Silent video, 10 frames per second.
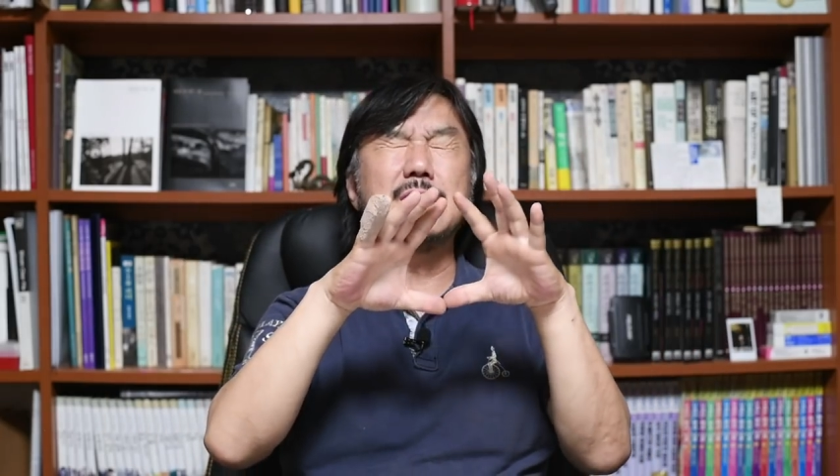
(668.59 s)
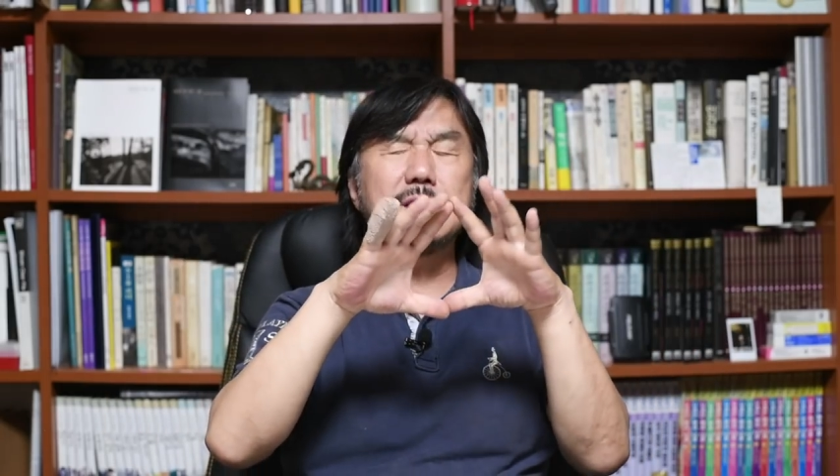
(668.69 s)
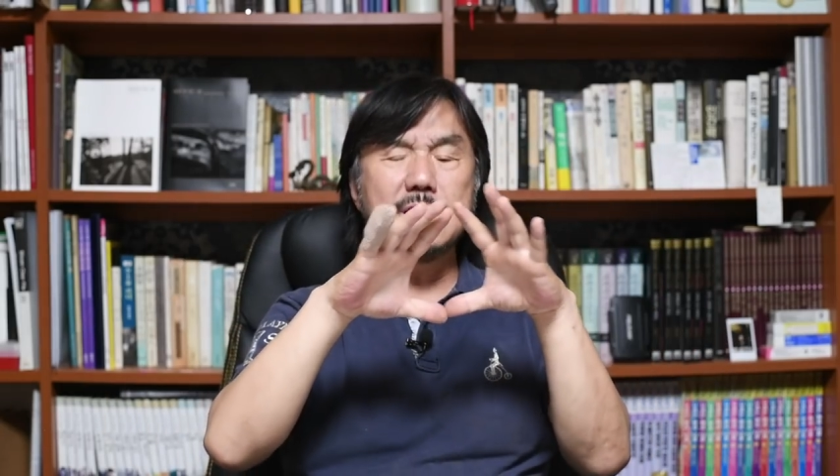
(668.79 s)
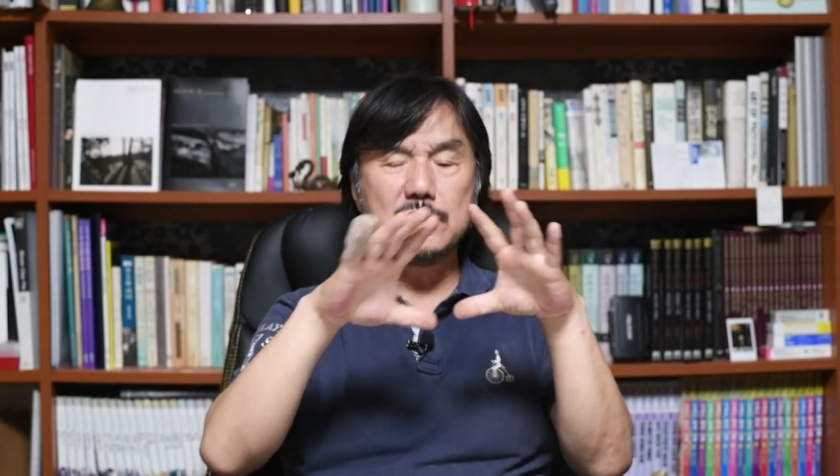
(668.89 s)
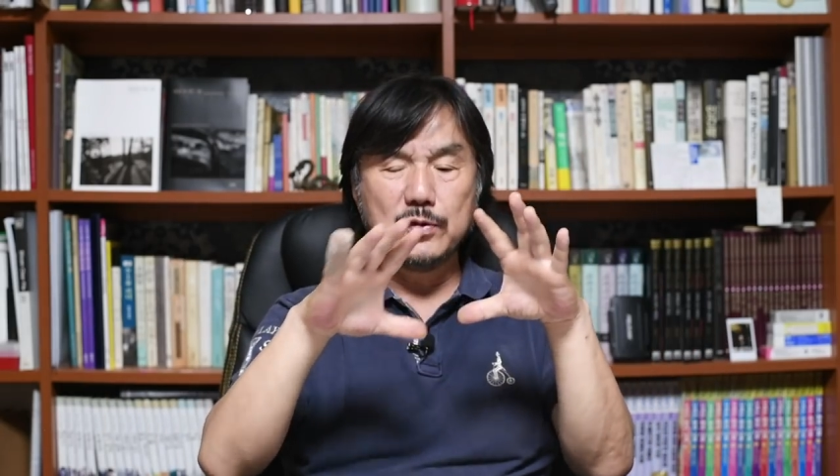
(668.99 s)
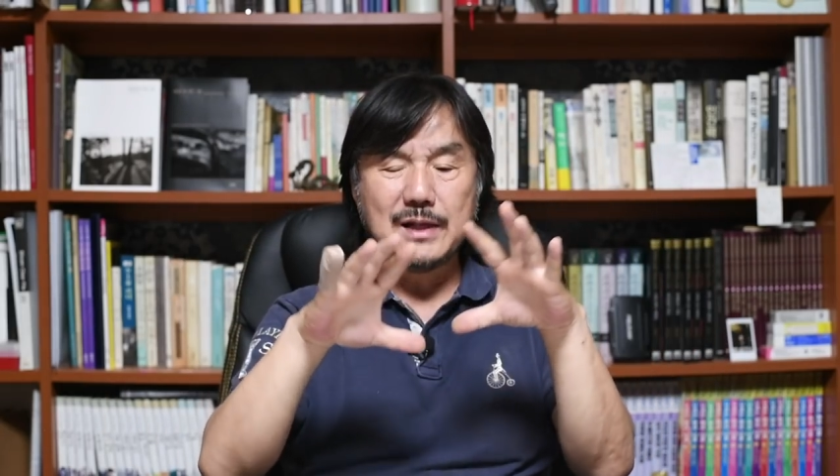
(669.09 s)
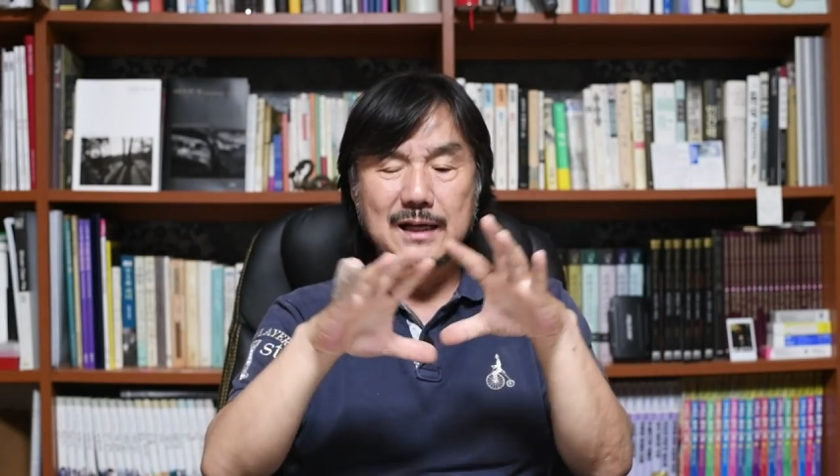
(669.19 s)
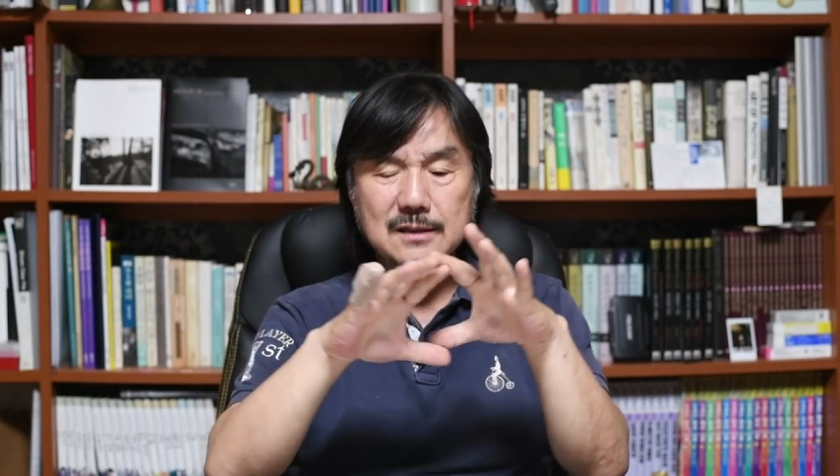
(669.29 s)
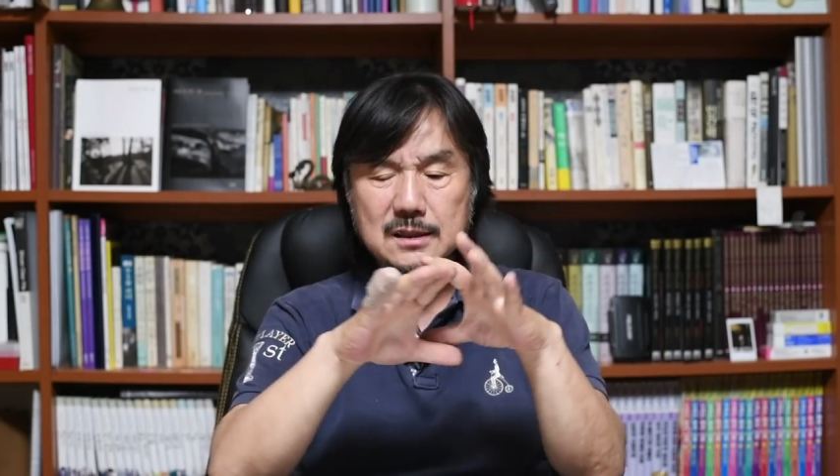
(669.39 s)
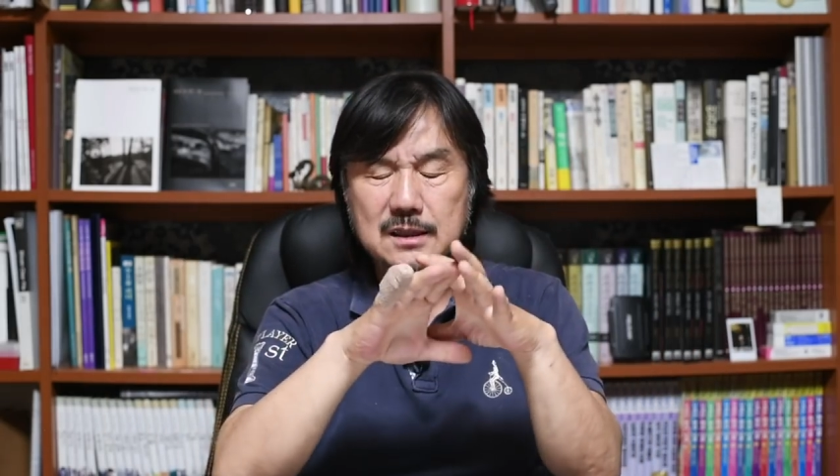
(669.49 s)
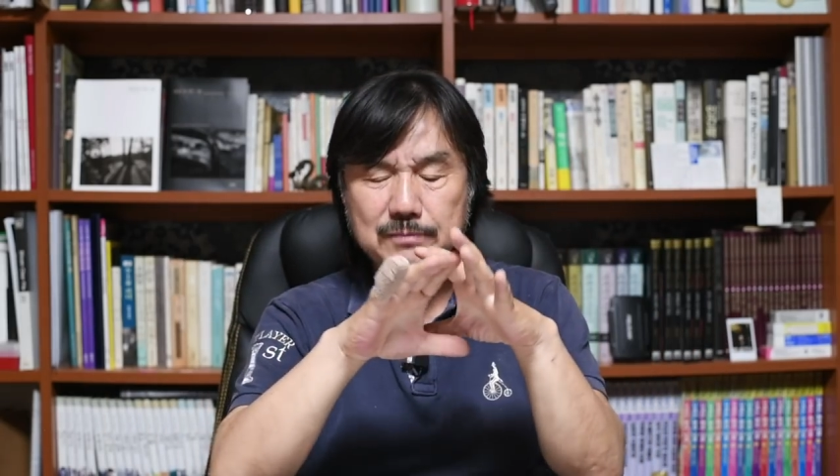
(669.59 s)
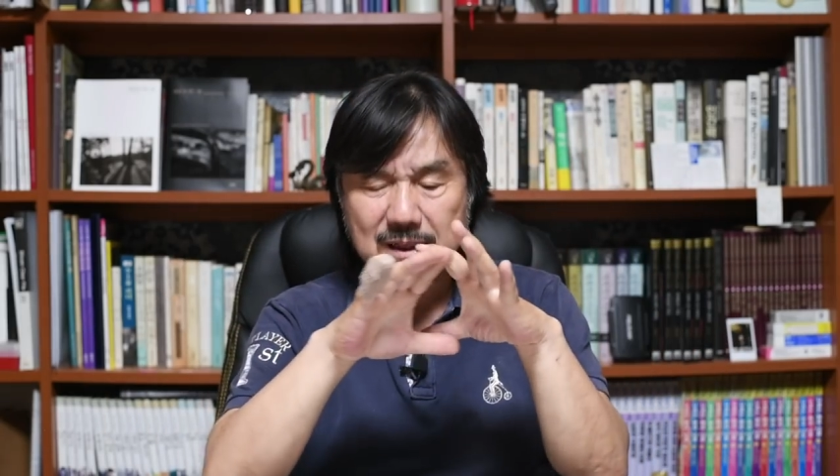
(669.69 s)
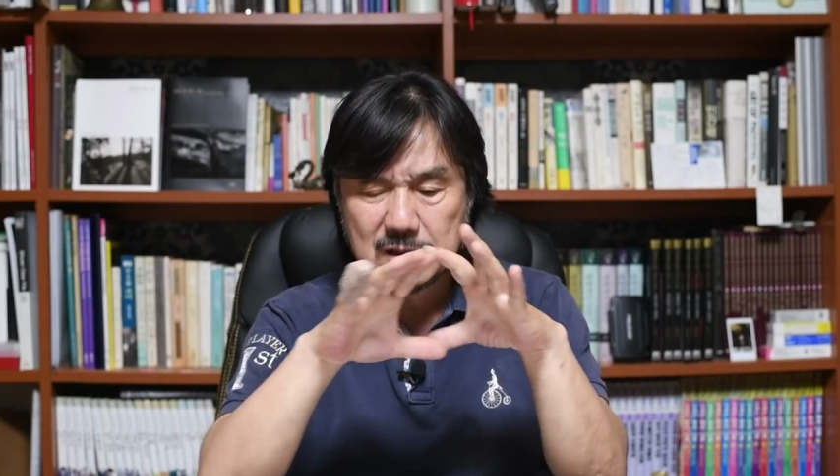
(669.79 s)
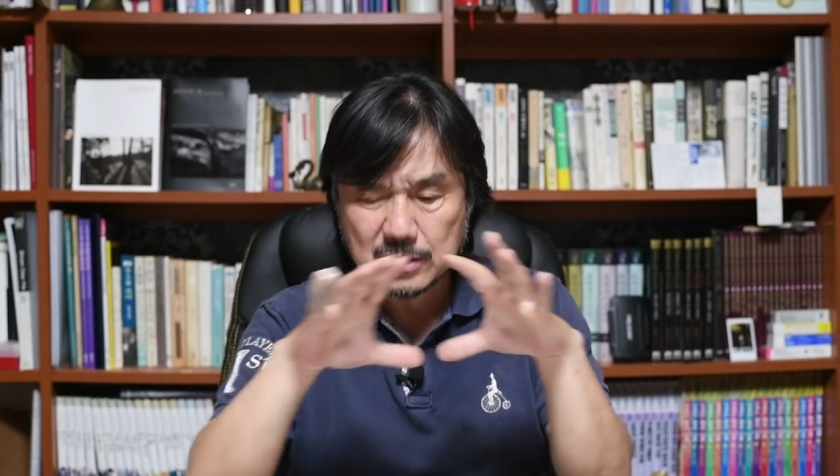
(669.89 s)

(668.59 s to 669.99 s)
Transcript: 햇살을 쬐고 있는 아저씨만